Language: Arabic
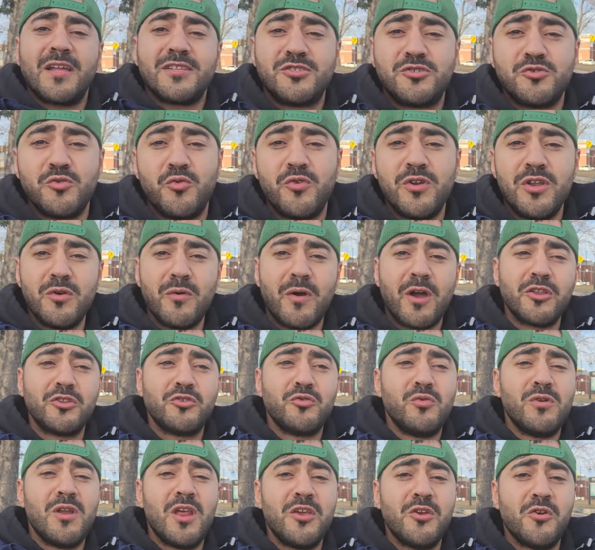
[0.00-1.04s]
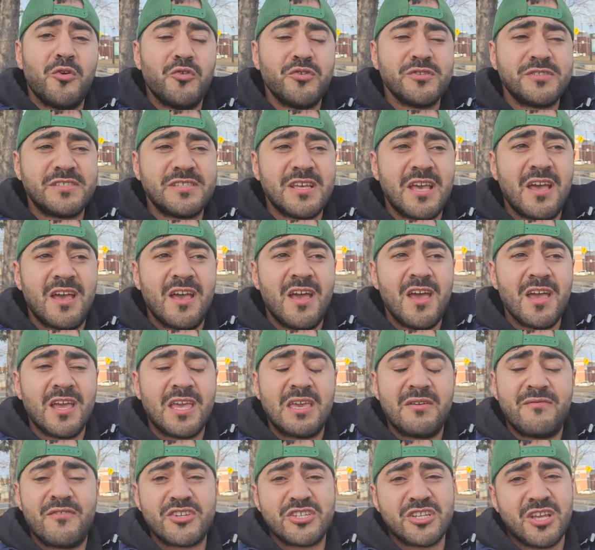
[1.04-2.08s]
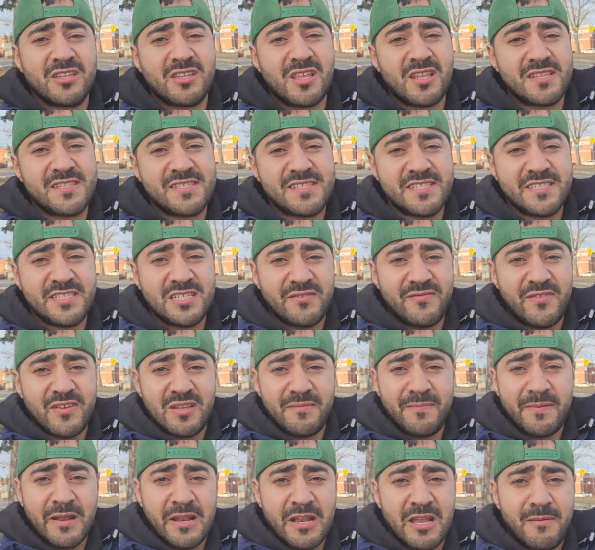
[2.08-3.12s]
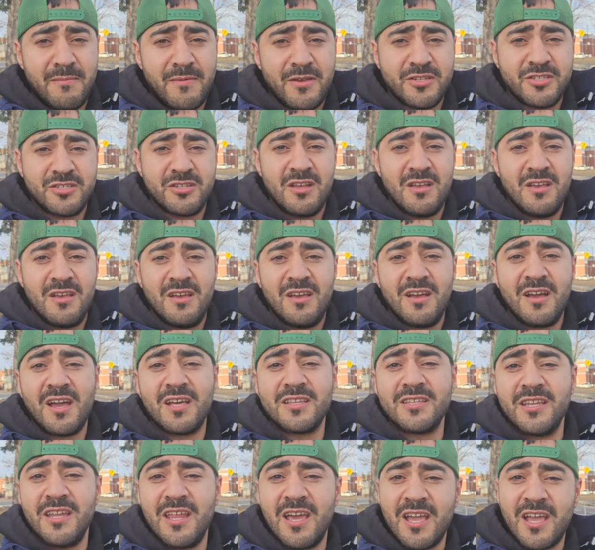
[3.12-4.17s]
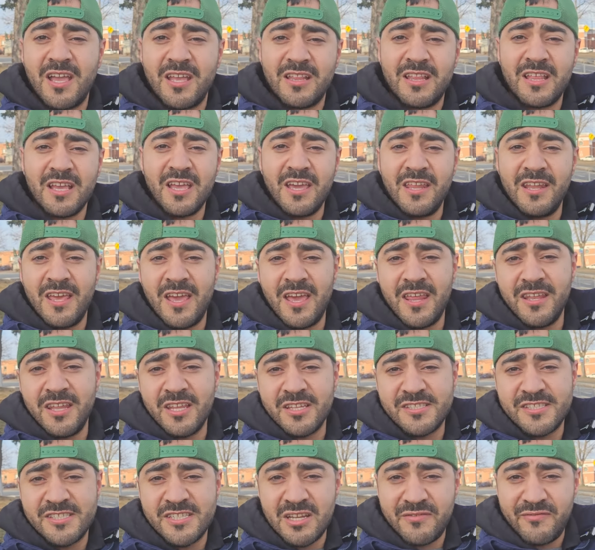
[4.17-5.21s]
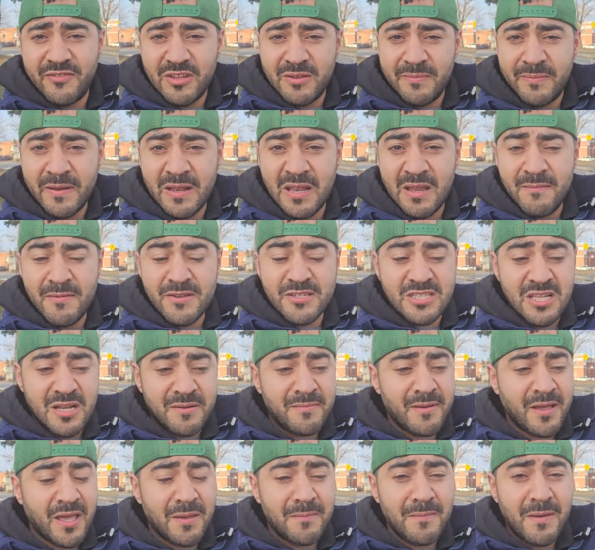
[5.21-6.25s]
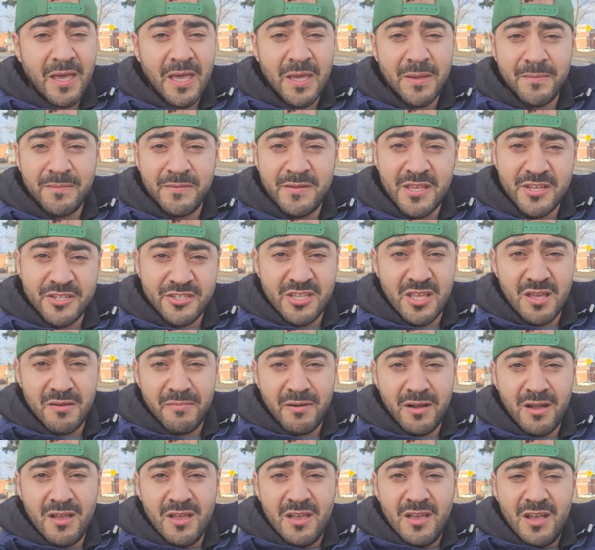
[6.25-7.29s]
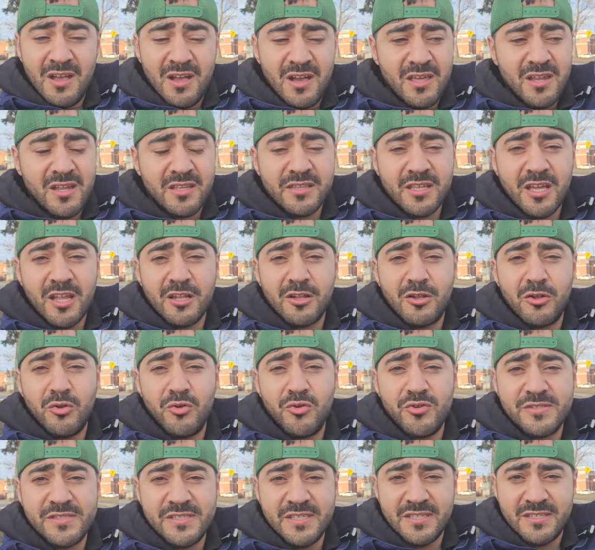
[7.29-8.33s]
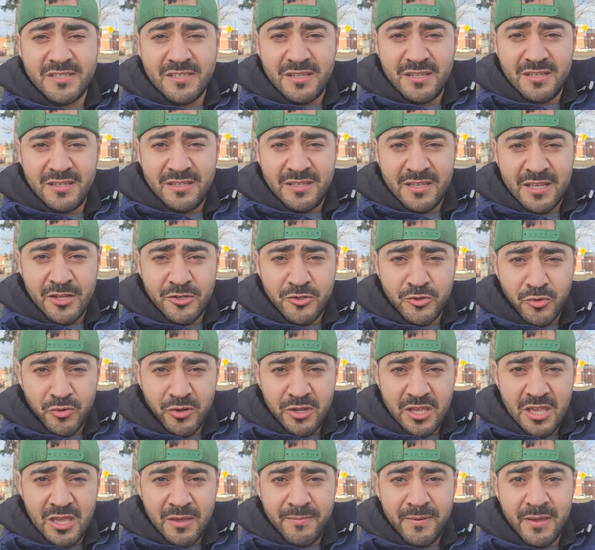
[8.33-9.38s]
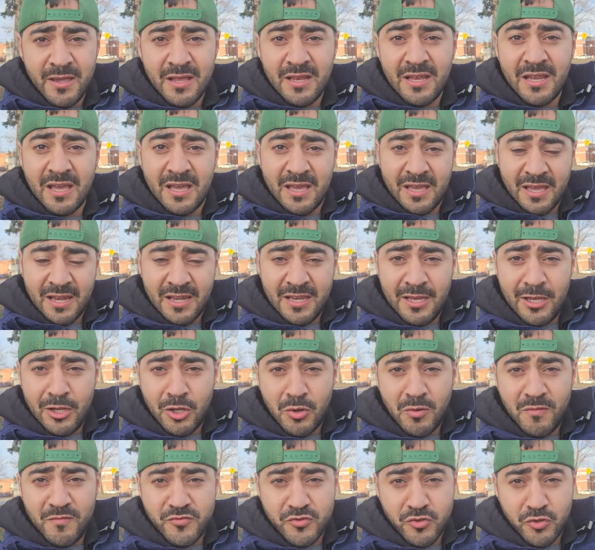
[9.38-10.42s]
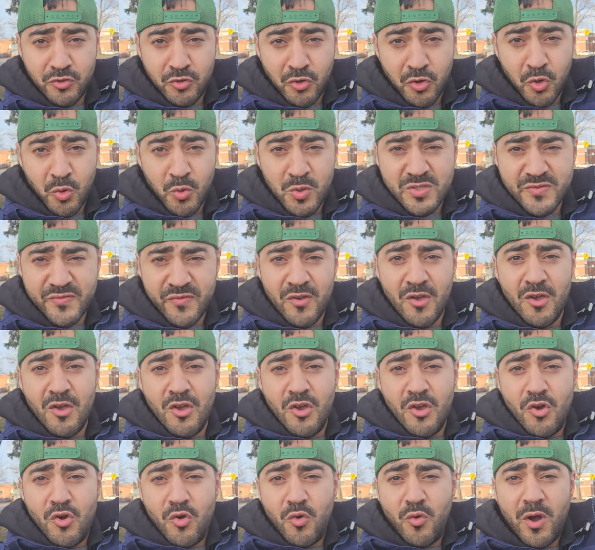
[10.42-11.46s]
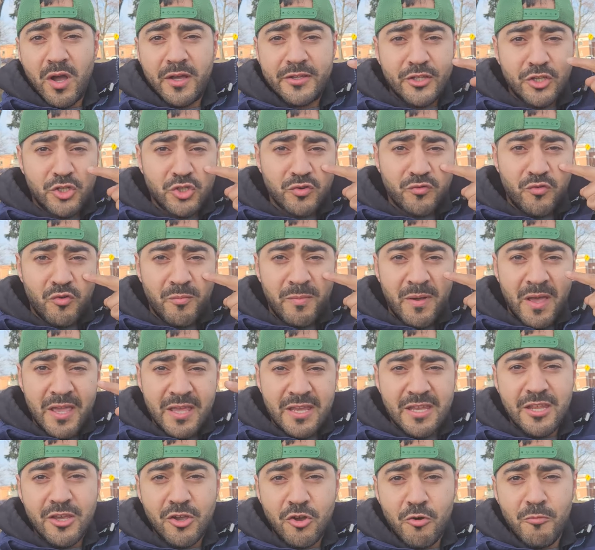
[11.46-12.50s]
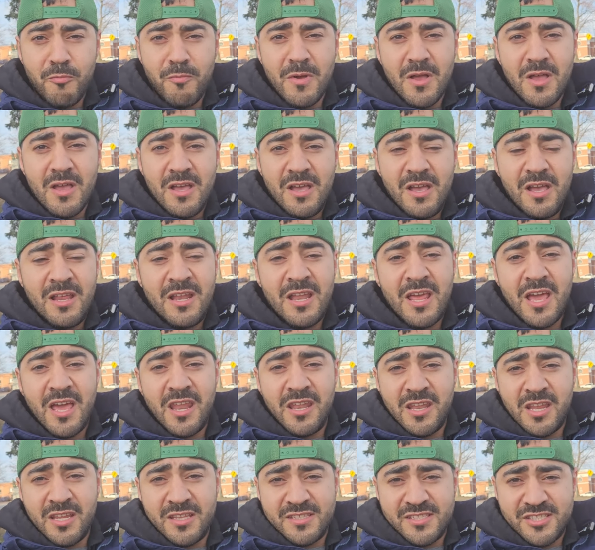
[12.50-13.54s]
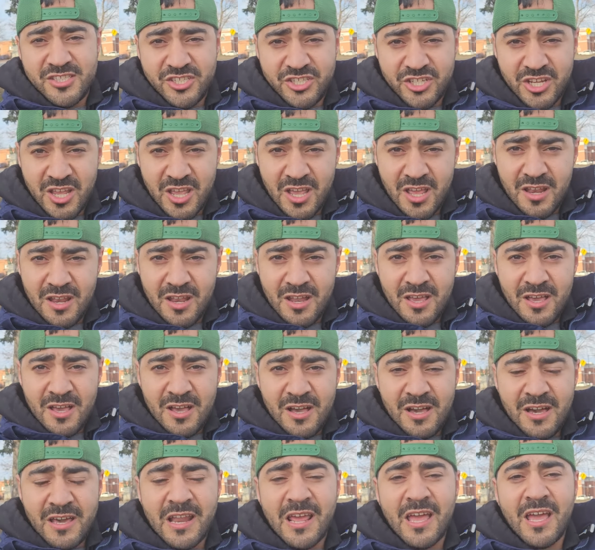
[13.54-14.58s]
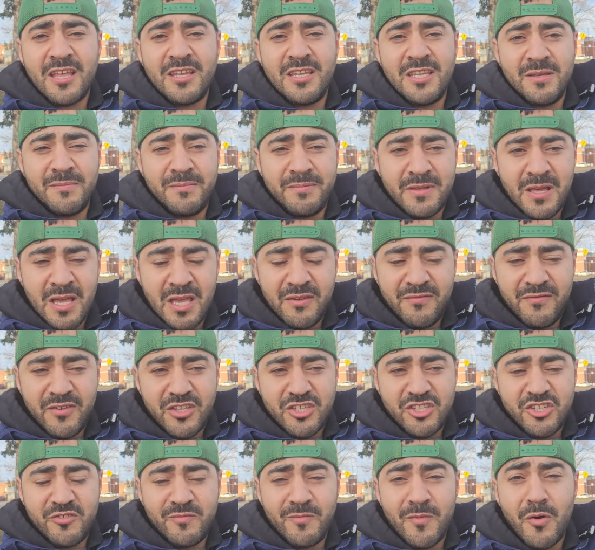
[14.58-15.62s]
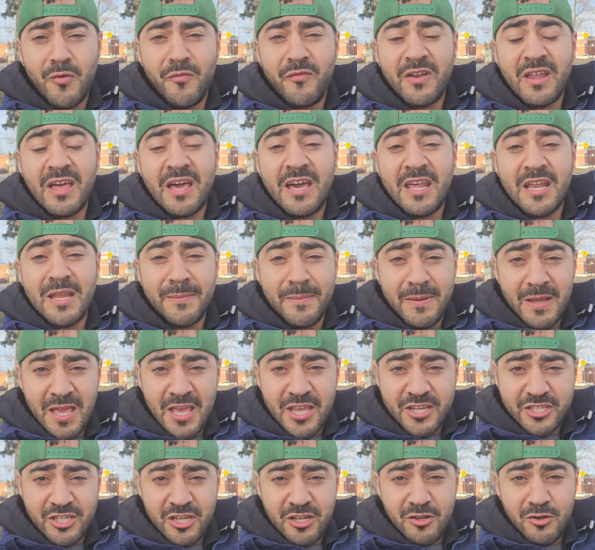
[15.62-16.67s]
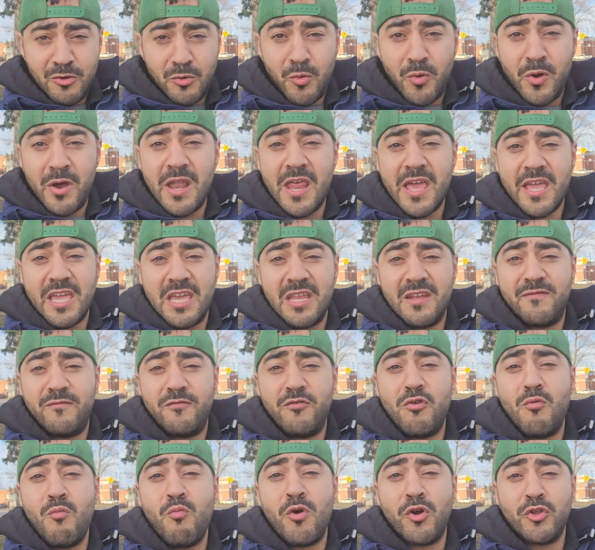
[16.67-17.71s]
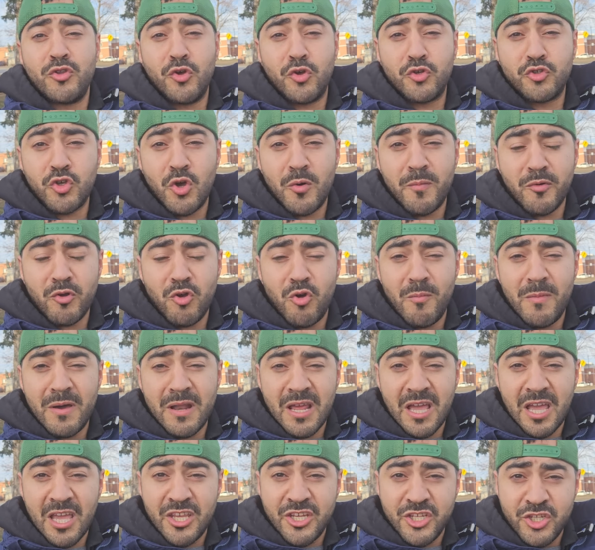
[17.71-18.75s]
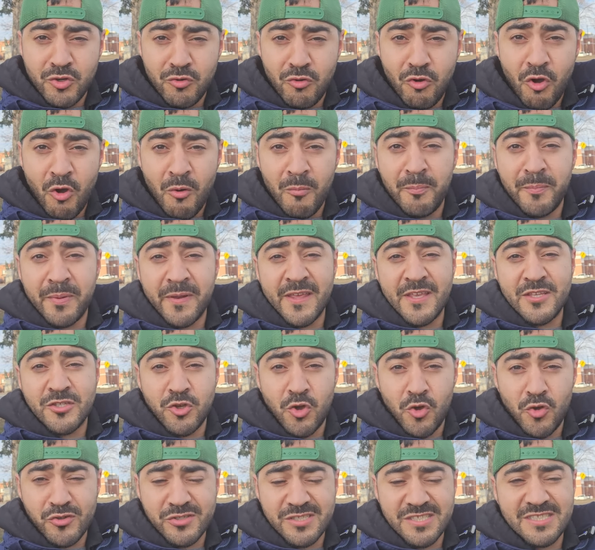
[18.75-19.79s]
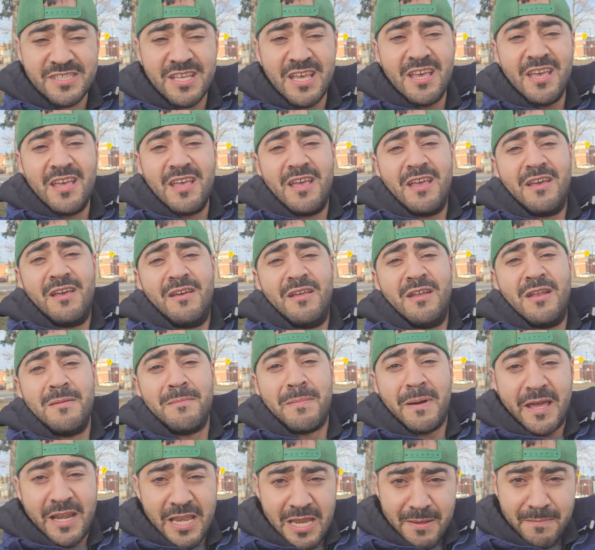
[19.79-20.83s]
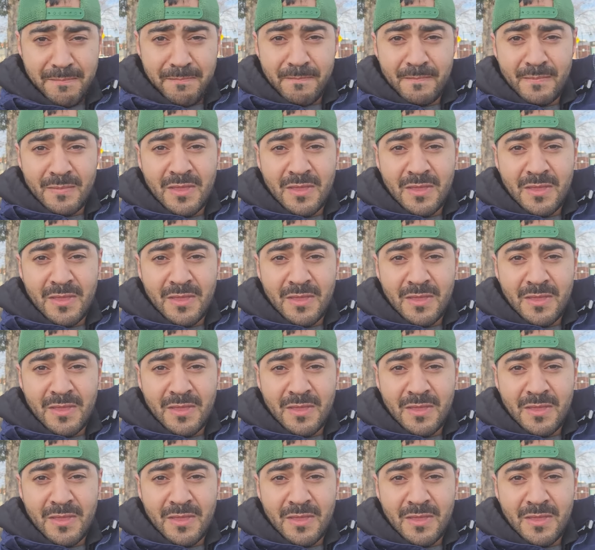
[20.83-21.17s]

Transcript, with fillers: غتسولني وغتقول لي يونس اه كيفاش تقدر تسجل في هذا البرنامج غادي ناكد لك على ان التسجيل في هذا البرنامج راه باقي ما غيبداش دابا انا دخلت لو سيت ديال جورني كيبيك اللي غنخلي لكم في صندوق الوصف وغادي تشوفوا بعينيكم على ان التسجيل راه غادي يبدا ايفيكتيفمون في القريب العاجل ولكن في لو موا دوكتوبر هما راه غيجيو اون بريزونس المغرب